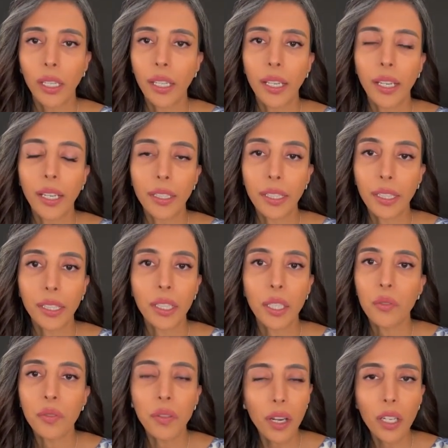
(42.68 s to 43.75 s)
يعني
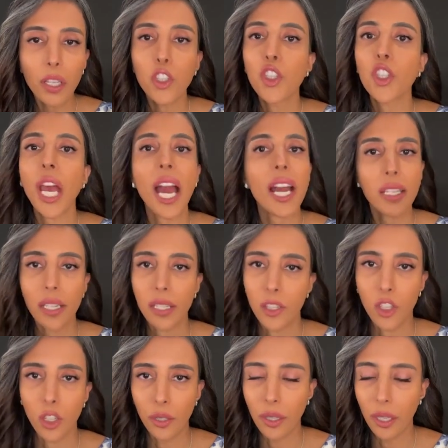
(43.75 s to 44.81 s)
فرق شاسع
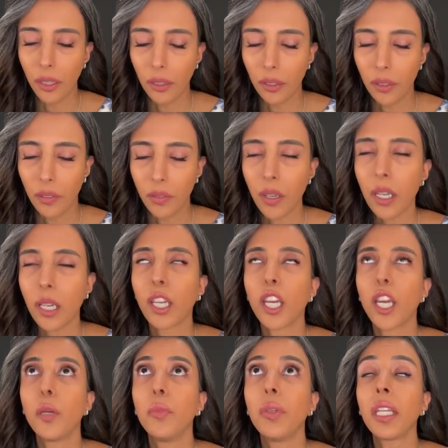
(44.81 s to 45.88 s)
جدا فرق
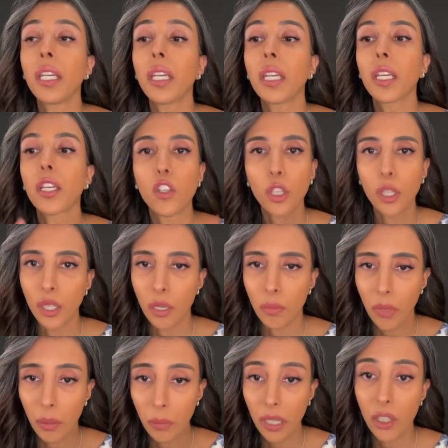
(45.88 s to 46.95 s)
كبير جدا
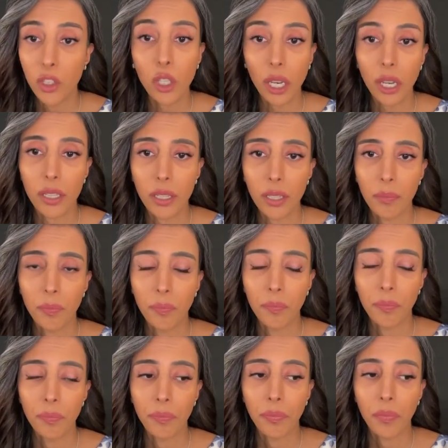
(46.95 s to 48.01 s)
ما بين شخص
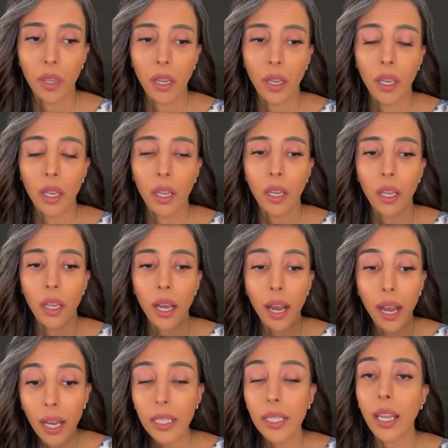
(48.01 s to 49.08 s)

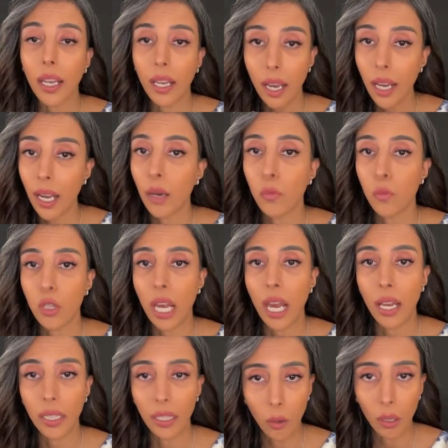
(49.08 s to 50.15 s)
حصل على
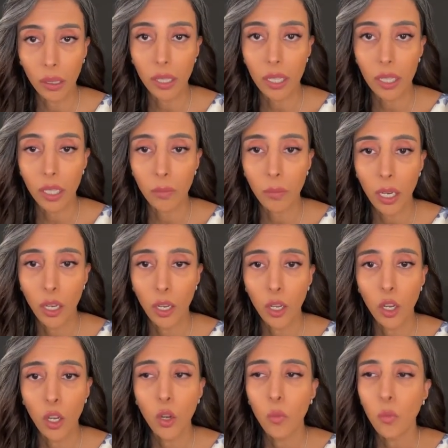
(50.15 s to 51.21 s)
مساعدة وقت الصدمة
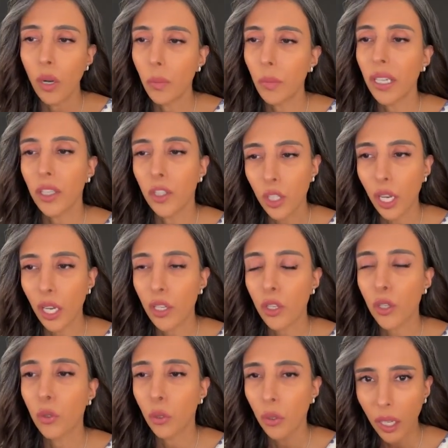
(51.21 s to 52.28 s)
ما بين
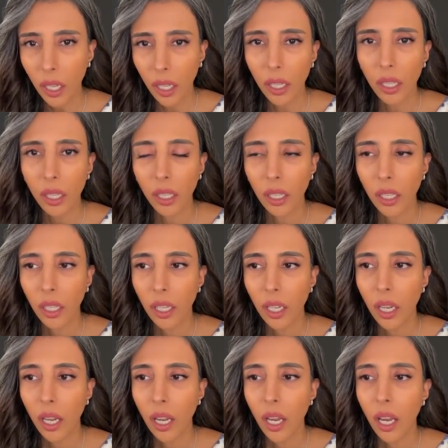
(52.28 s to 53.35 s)
شخص ترك
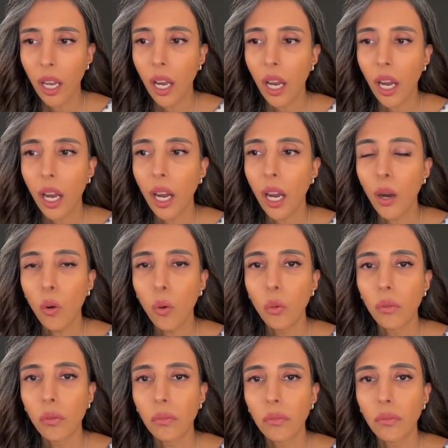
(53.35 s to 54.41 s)

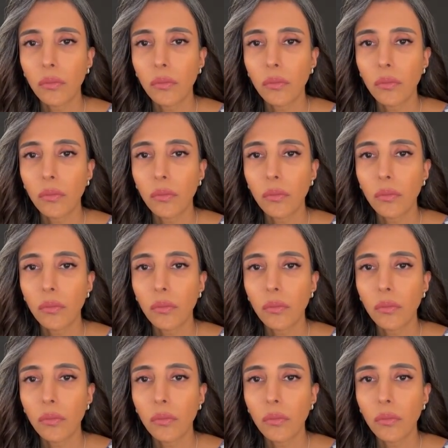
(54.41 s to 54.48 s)
أو